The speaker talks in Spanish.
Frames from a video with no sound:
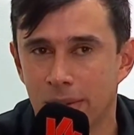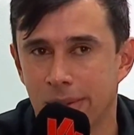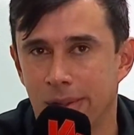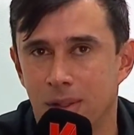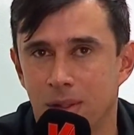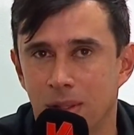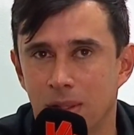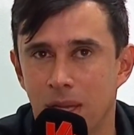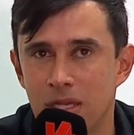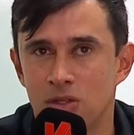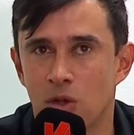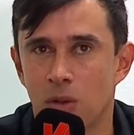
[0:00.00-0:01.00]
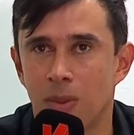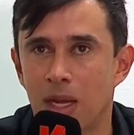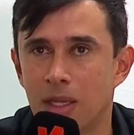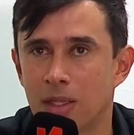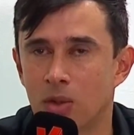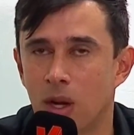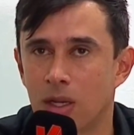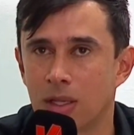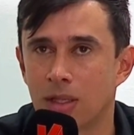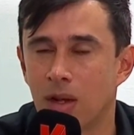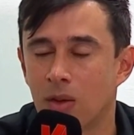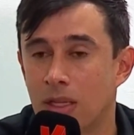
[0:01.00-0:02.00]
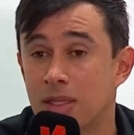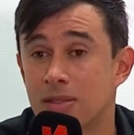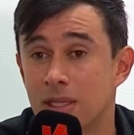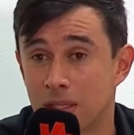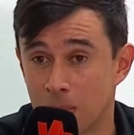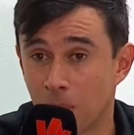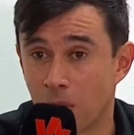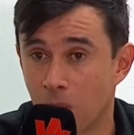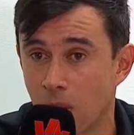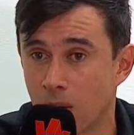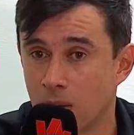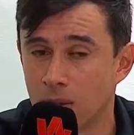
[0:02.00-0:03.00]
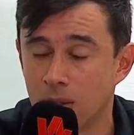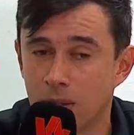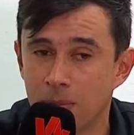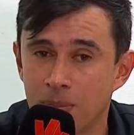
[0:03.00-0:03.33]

Eh, es normal y natural que en, en este tipo de juego